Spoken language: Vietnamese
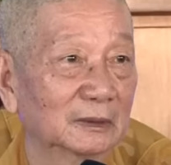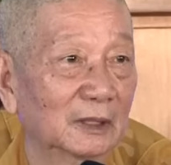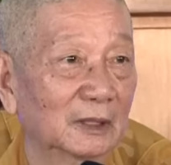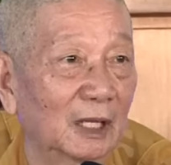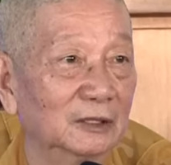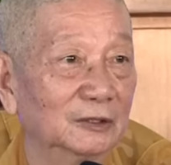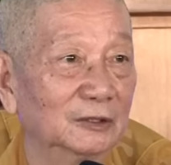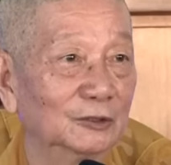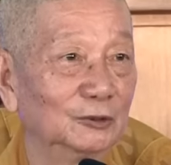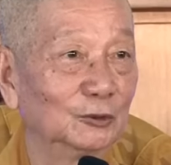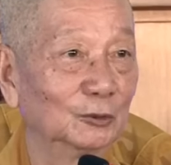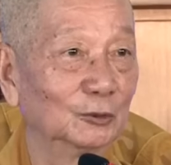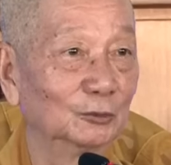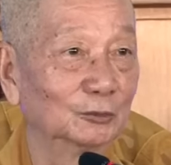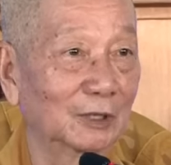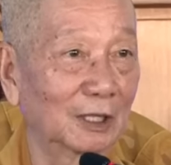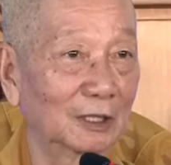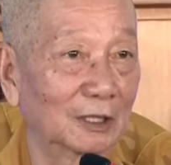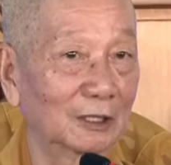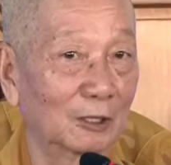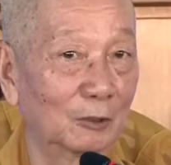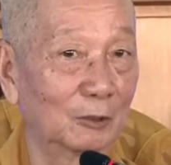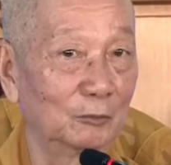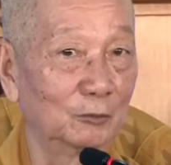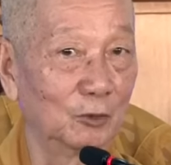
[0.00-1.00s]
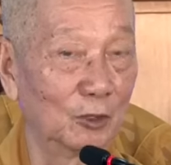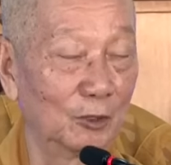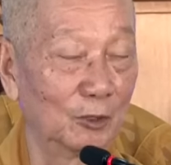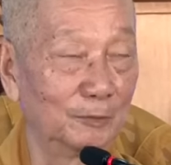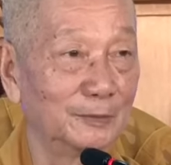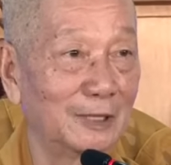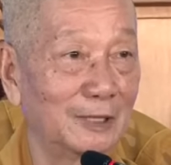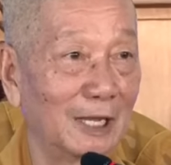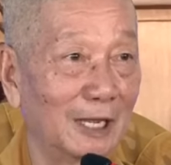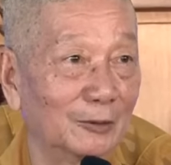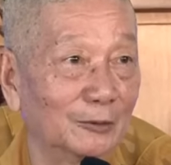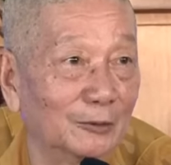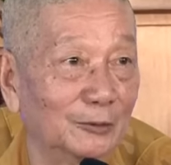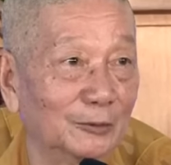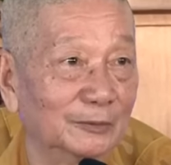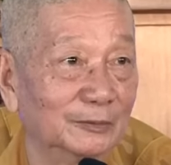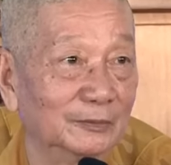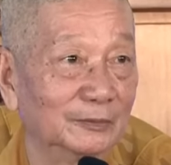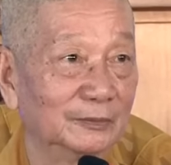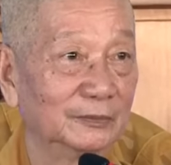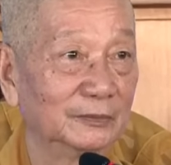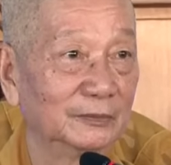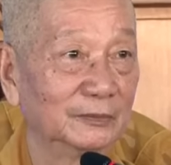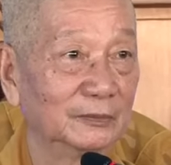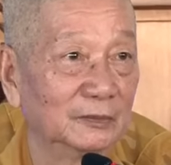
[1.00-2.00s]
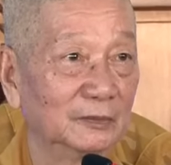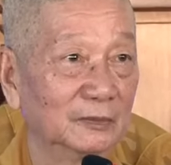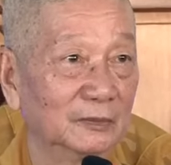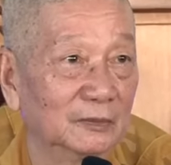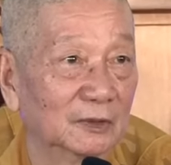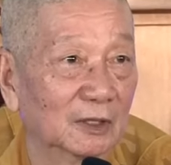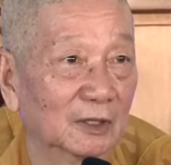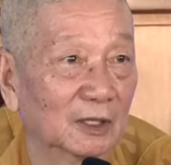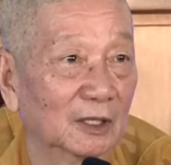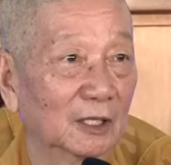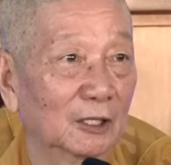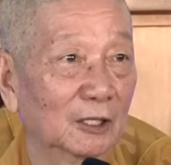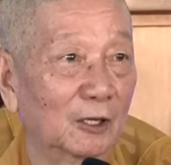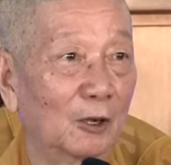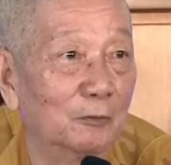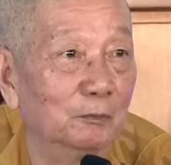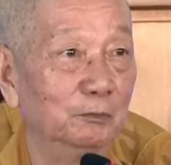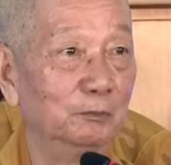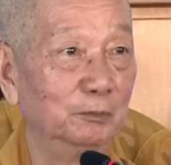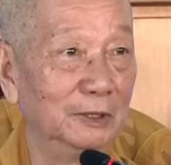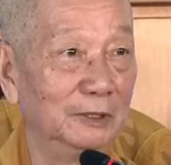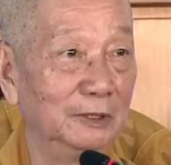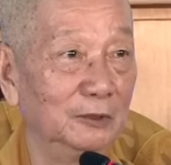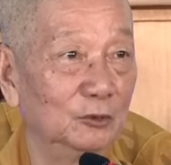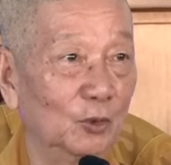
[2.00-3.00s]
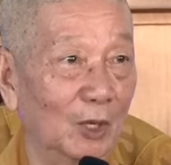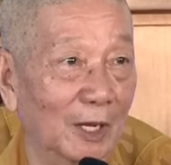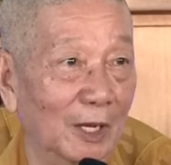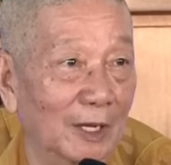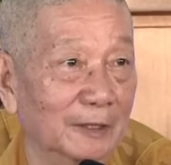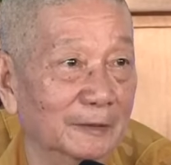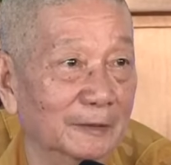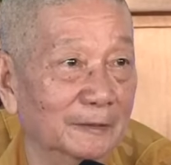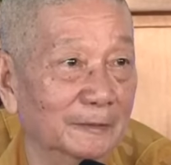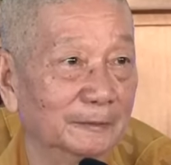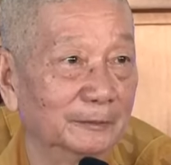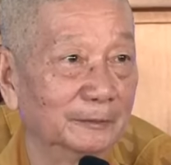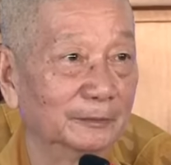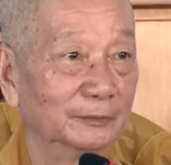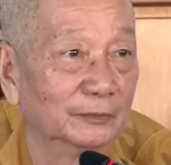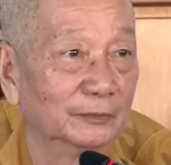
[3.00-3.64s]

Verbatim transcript: Thân chúng ta không ốm đau, tức là không bệnh hoạn,